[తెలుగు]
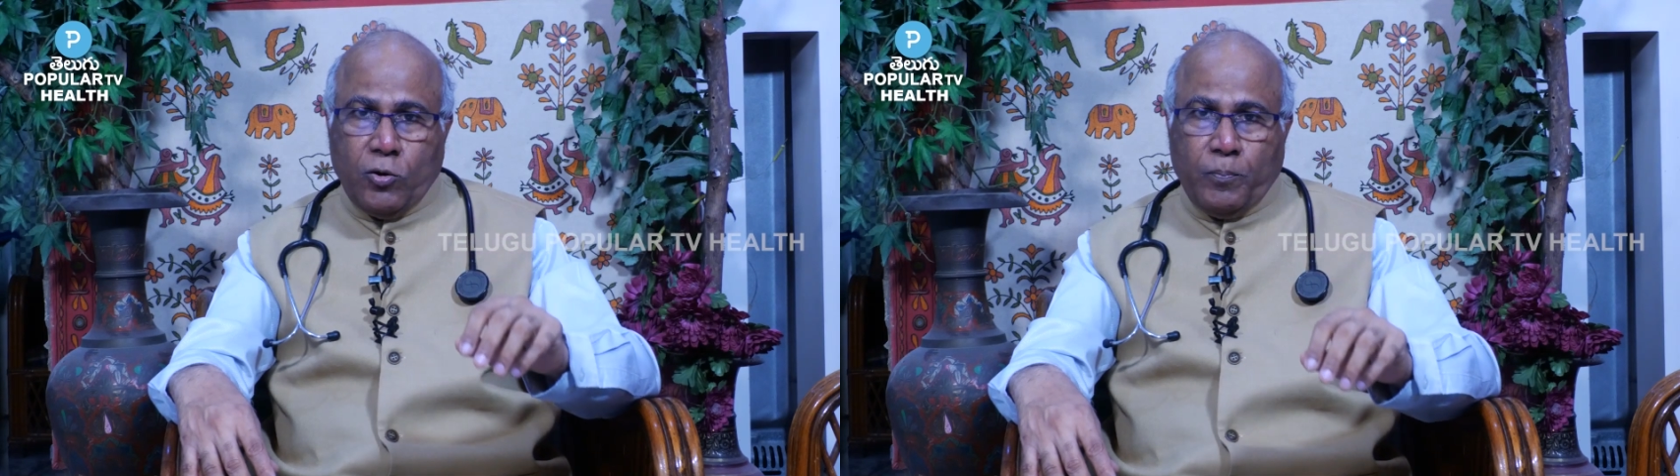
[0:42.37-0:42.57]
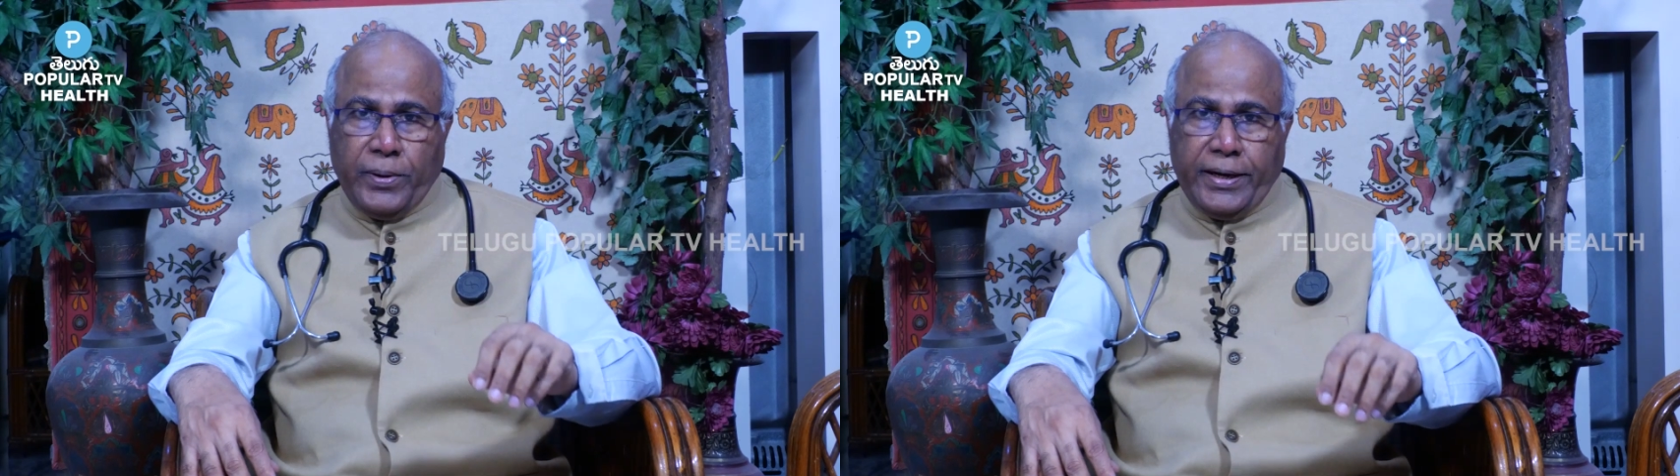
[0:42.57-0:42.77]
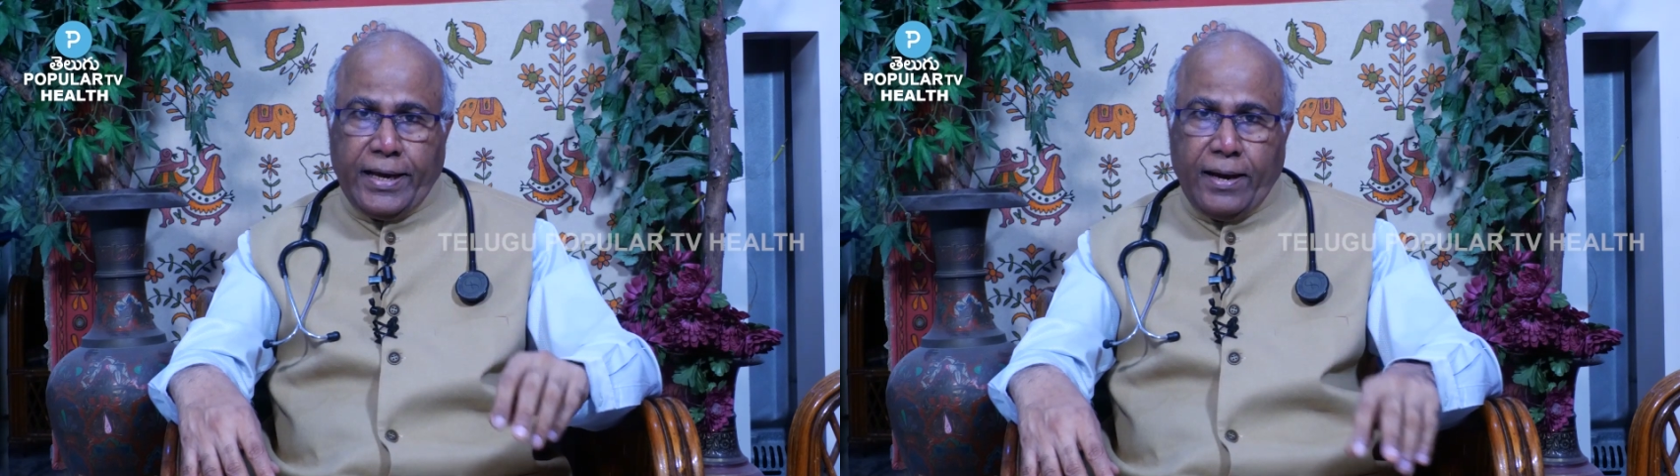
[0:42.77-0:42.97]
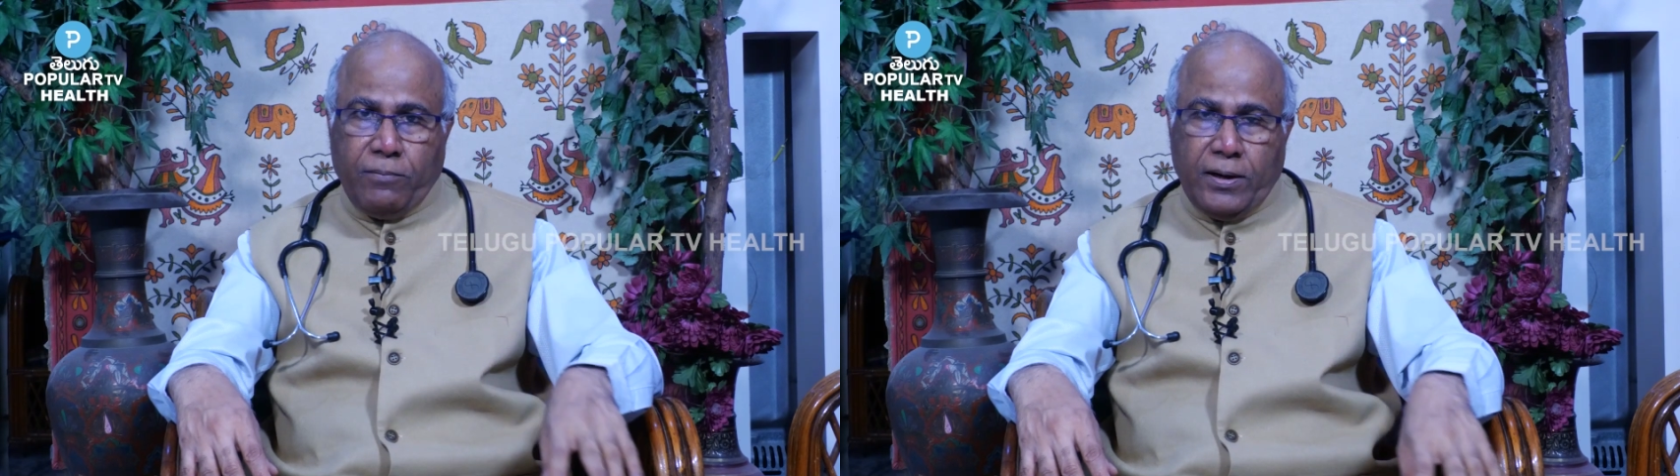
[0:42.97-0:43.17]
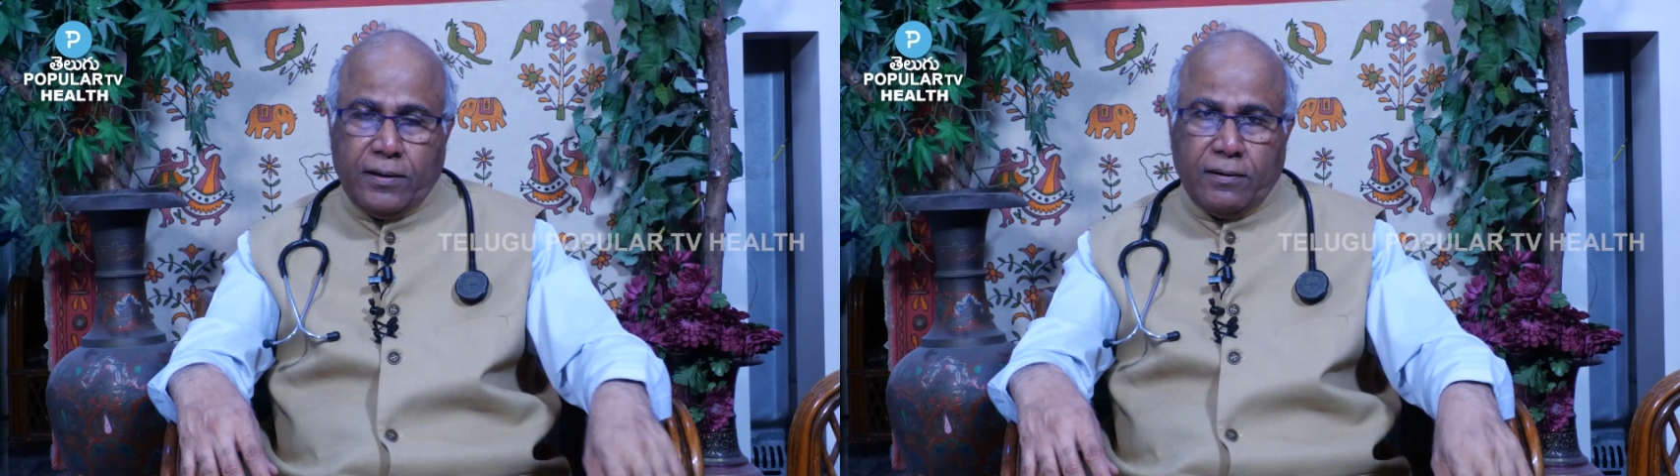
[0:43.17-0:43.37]
నొప్పి
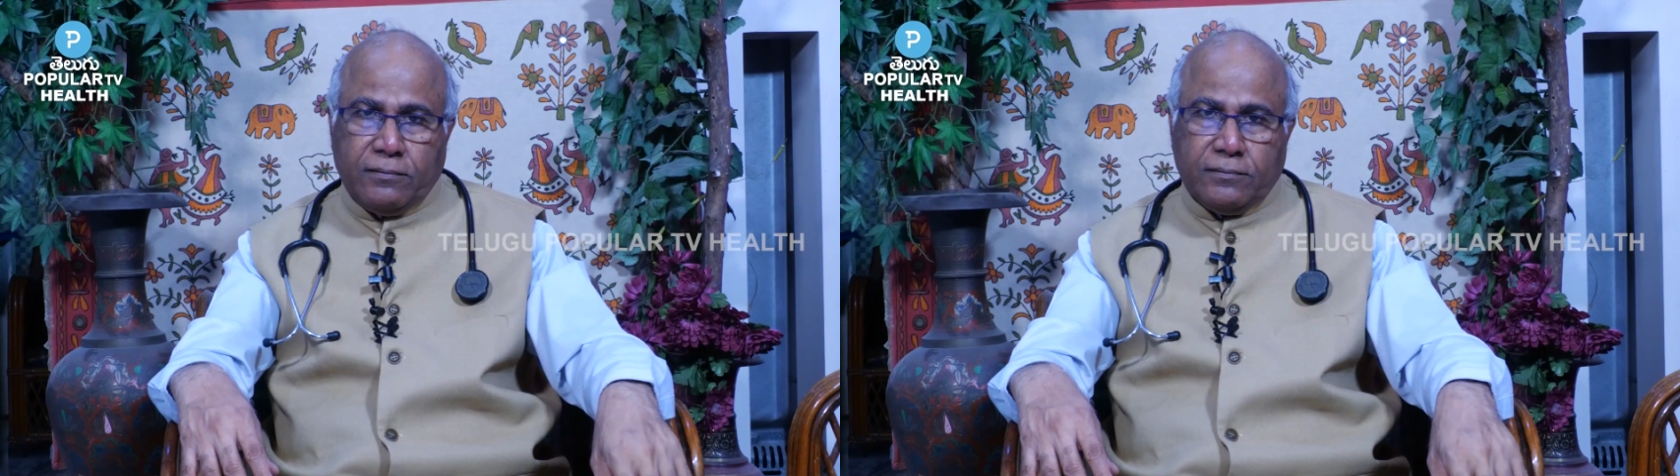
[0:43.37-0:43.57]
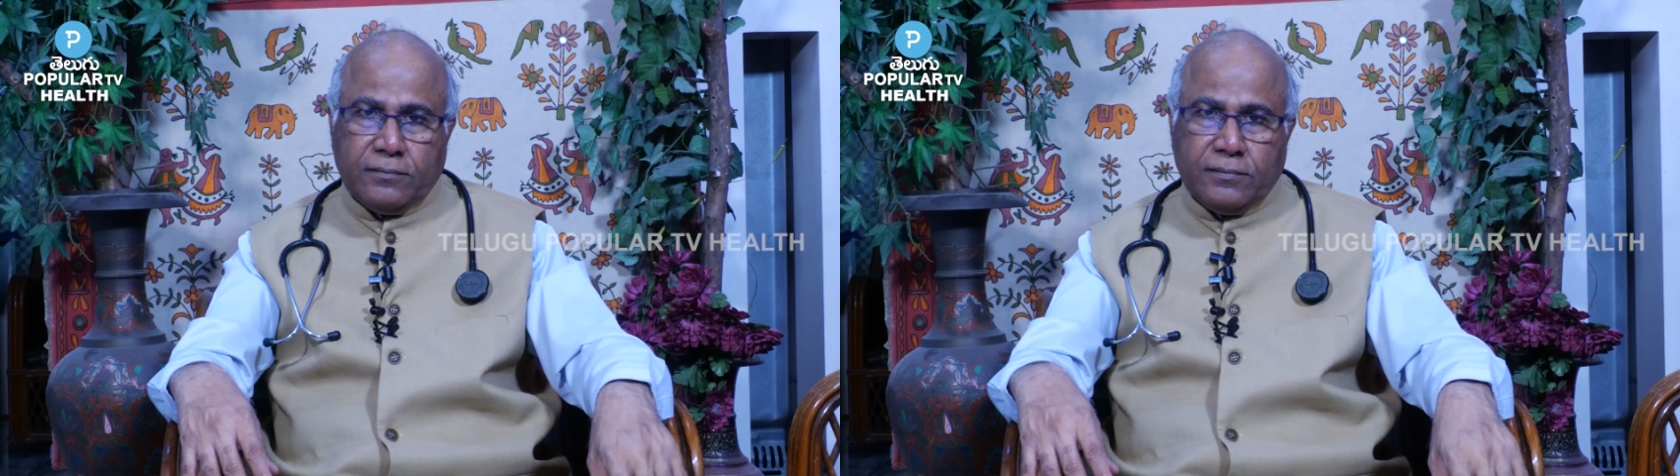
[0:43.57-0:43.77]
ట్యాబ్లెట్లు